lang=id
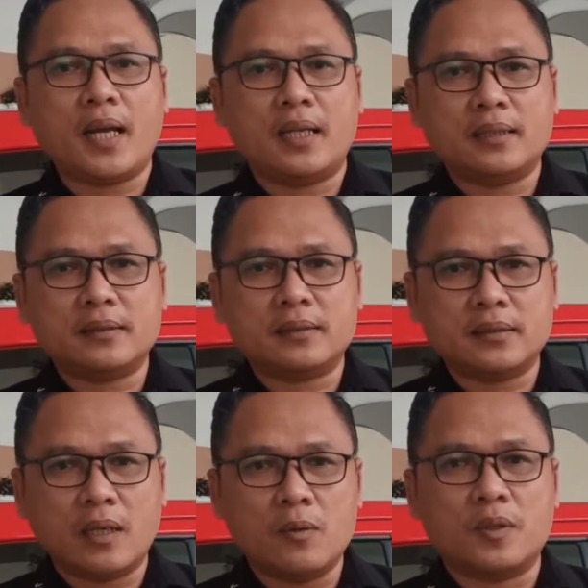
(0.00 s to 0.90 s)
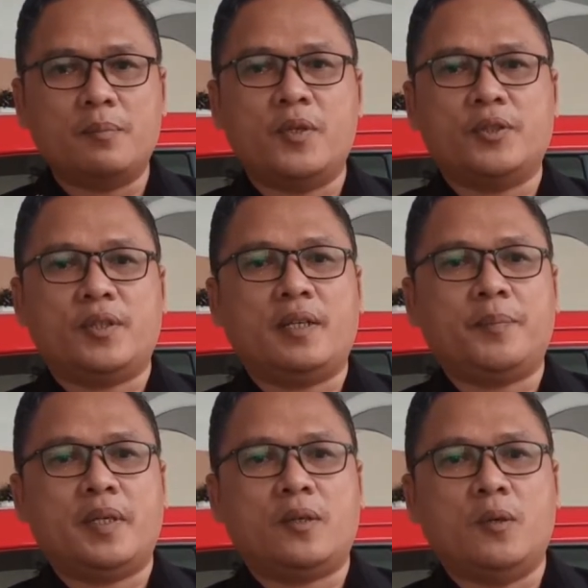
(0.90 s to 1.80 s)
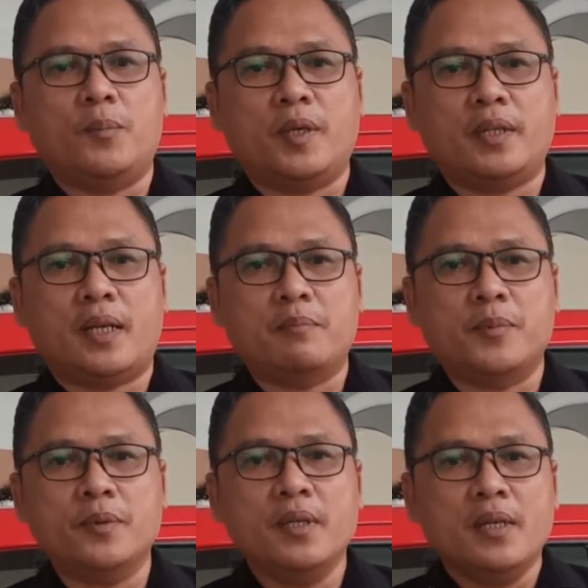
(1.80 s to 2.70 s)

atau kebocoran pada komponen lampu